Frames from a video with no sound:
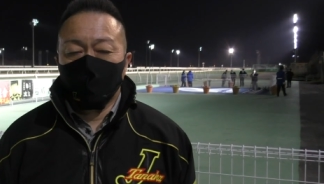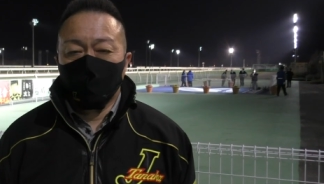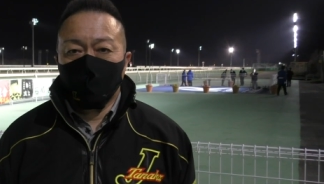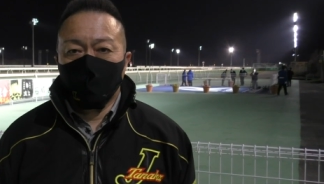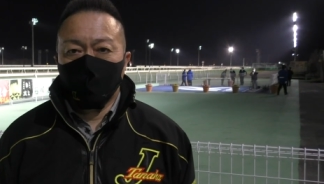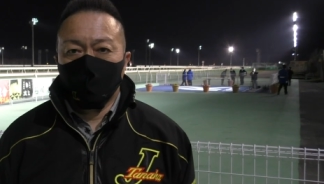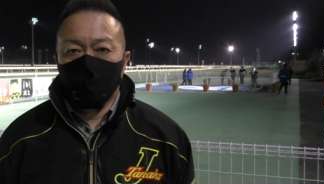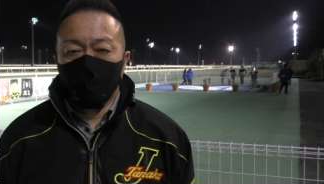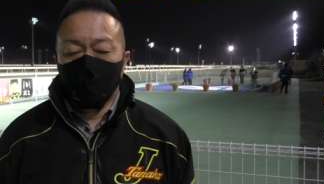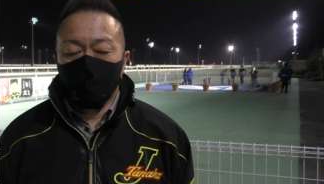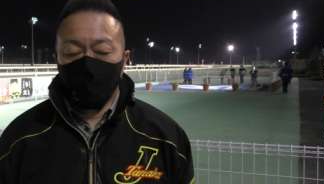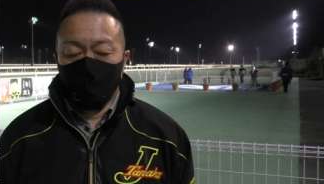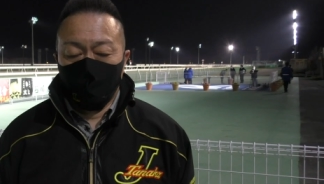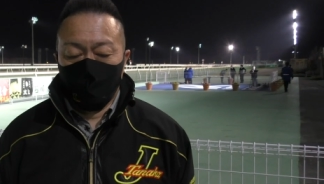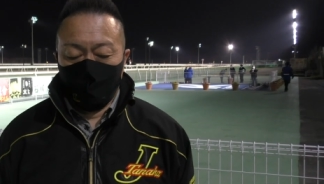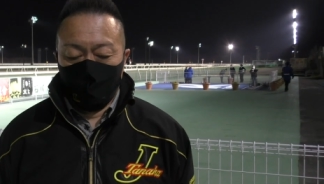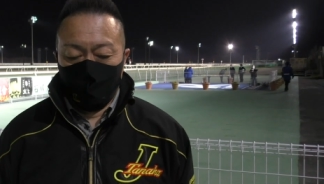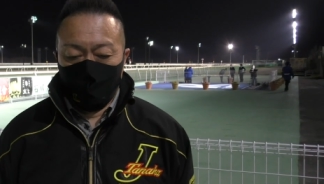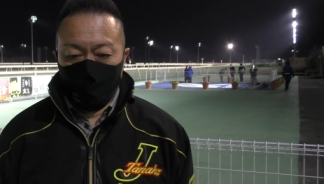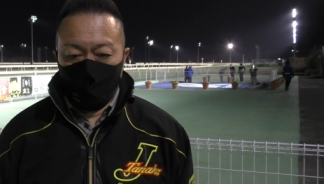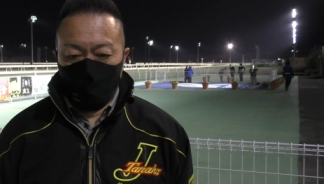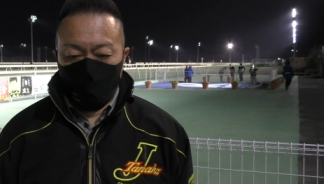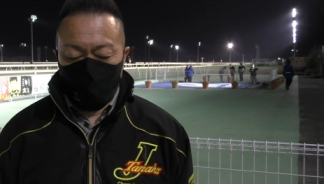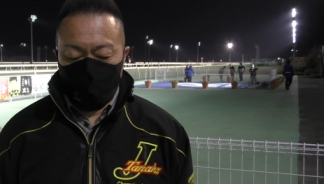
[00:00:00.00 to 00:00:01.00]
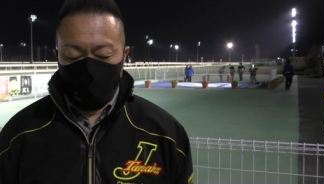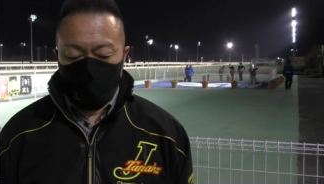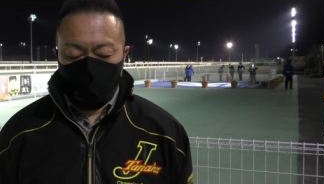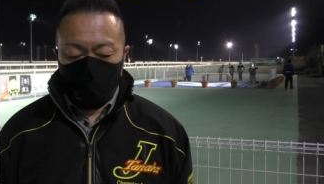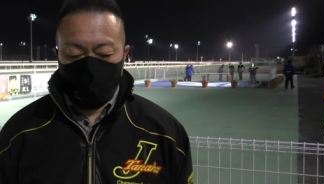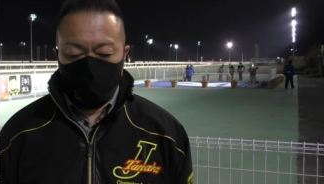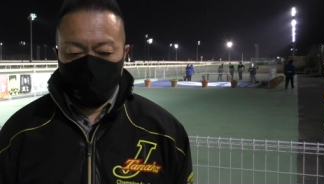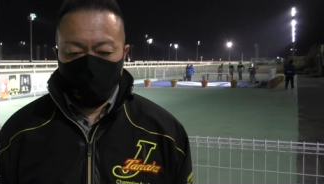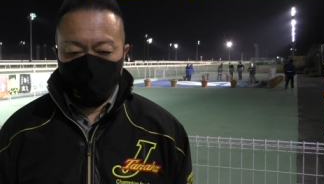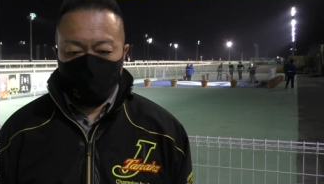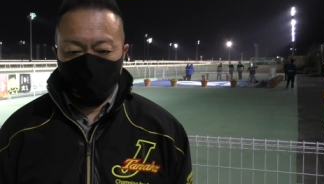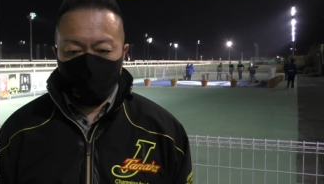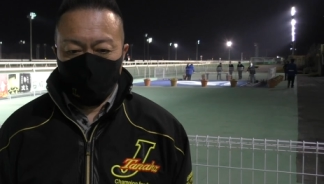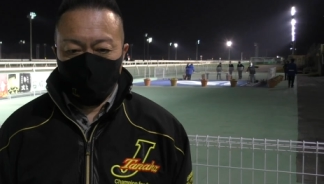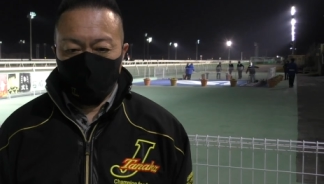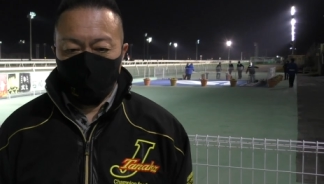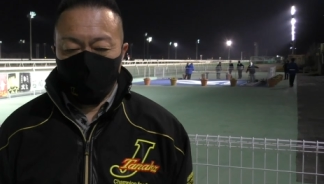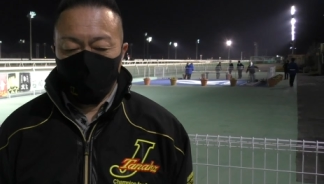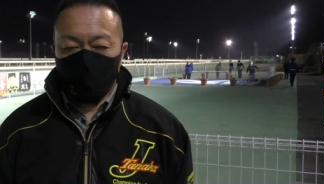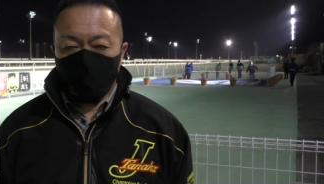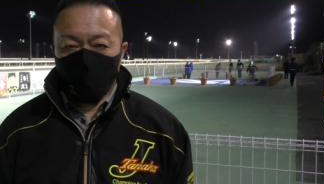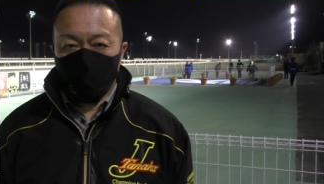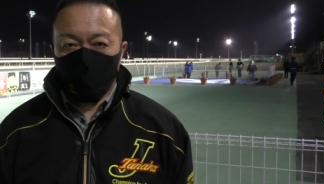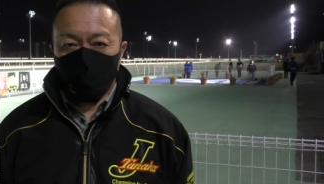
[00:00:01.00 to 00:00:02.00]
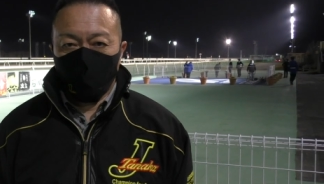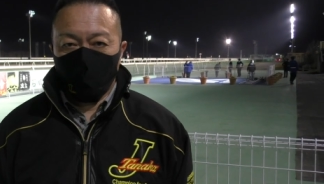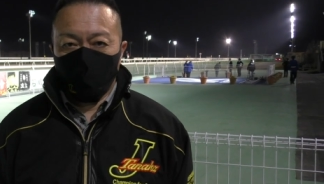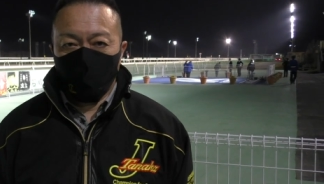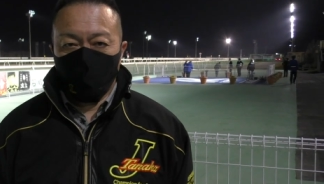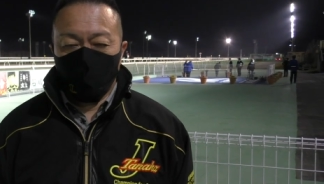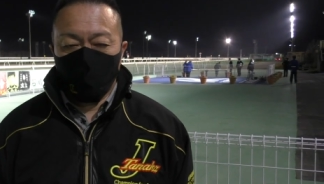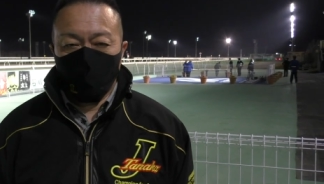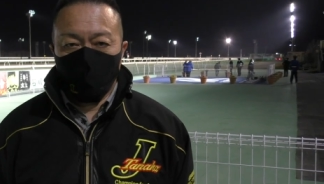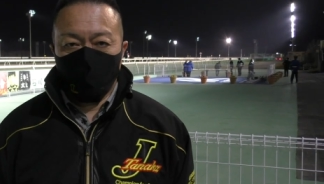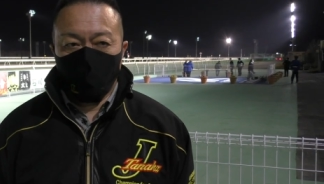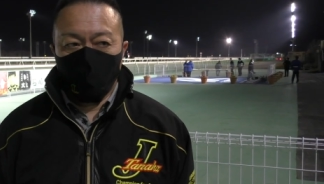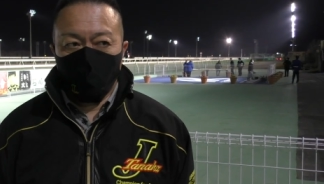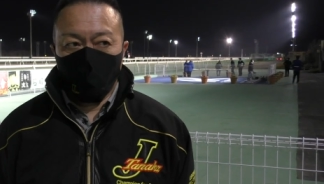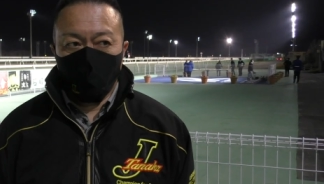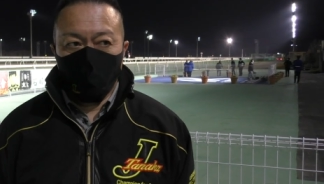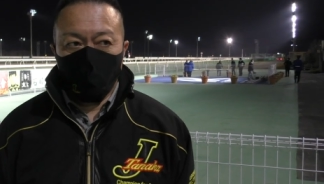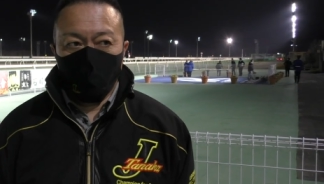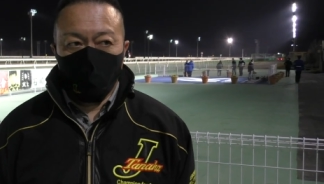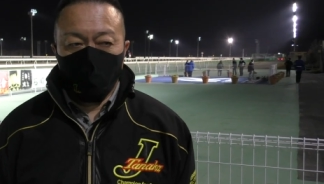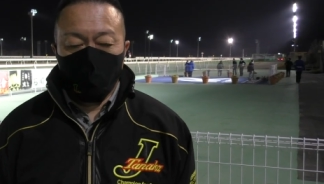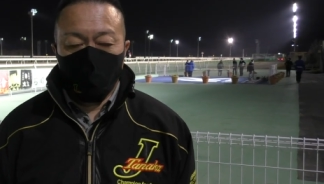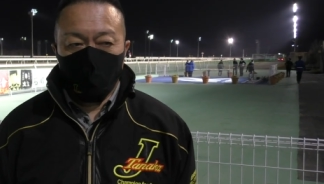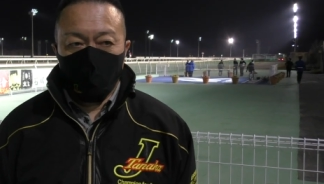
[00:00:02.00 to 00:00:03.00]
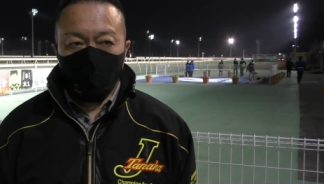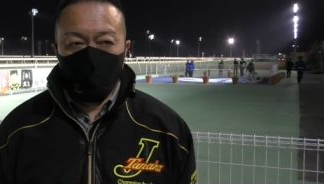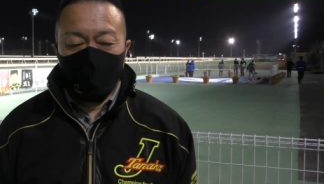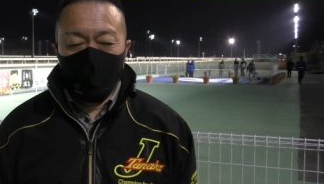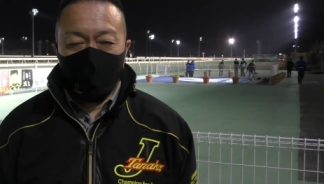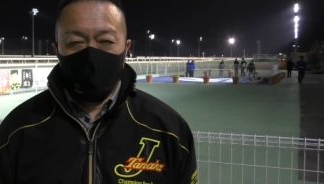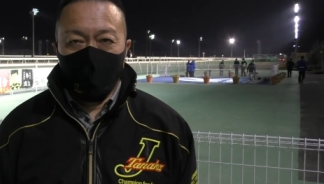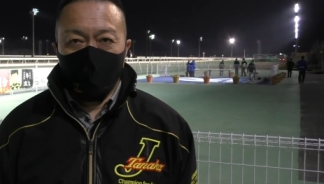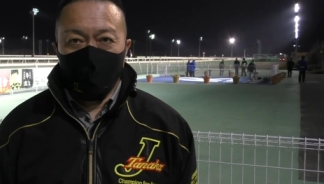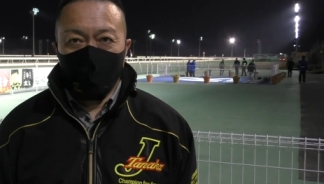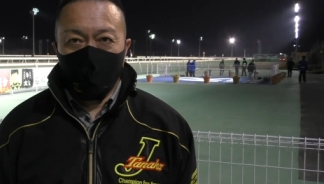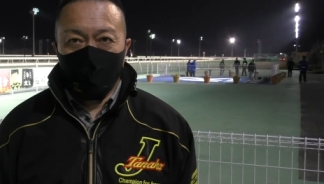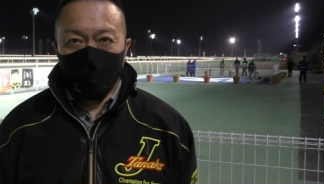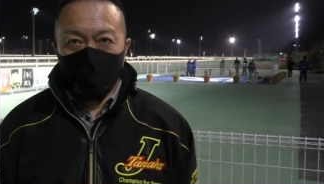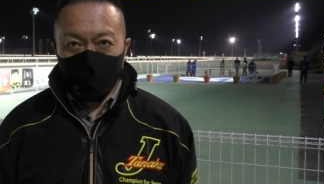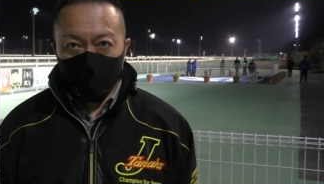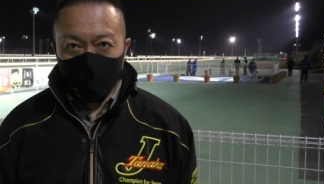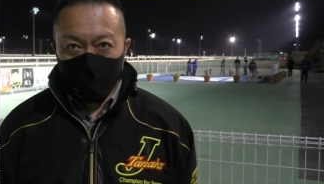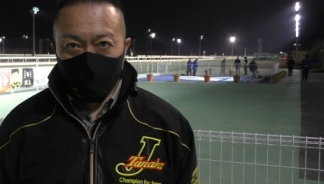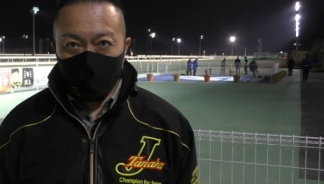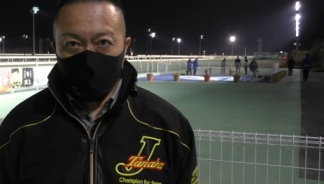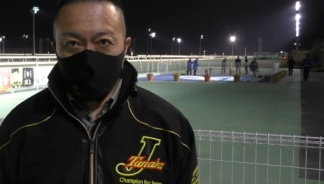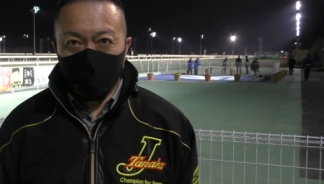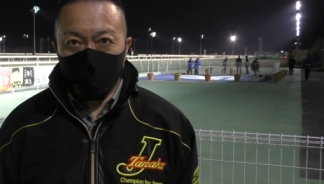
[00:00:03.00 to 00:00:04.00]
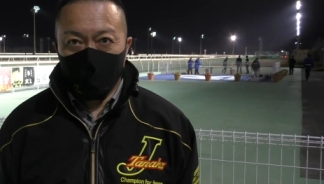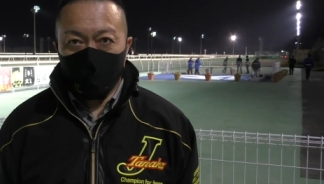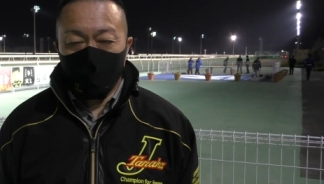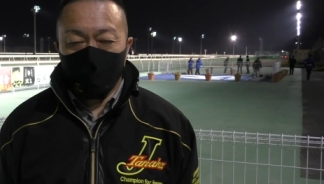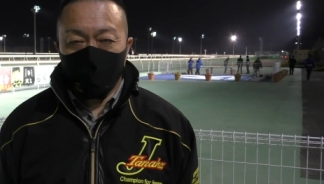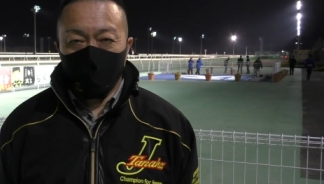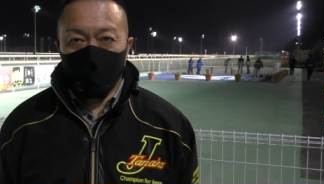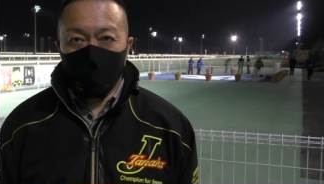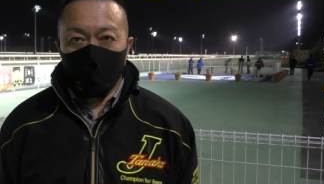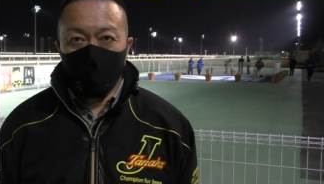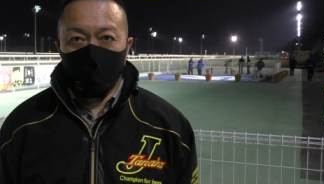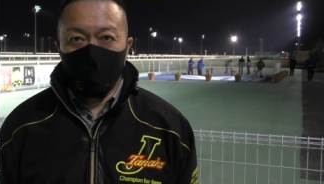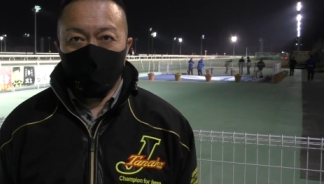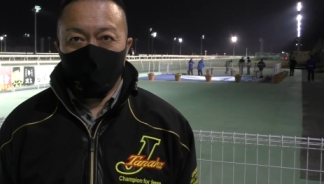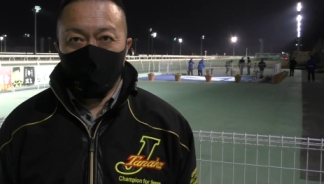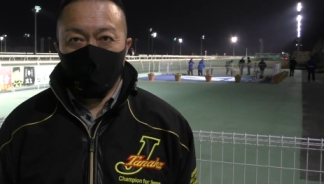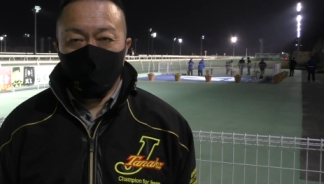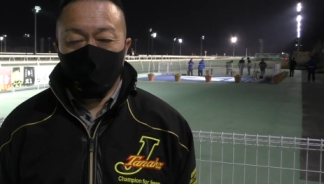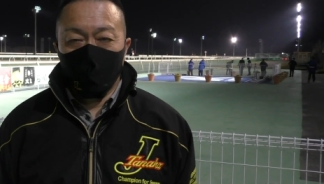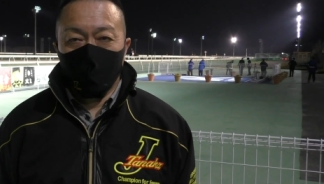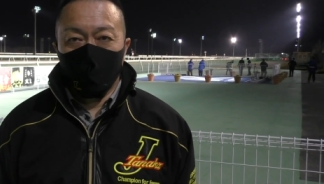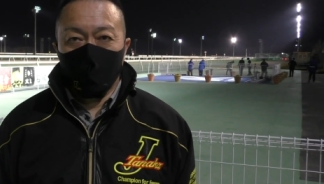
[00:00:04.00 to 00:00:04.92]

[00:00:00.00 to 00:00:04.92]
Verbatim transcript: いそれでは田中淳二調教師にお話をお伺いしますおめでとうございますありがとうございますえー、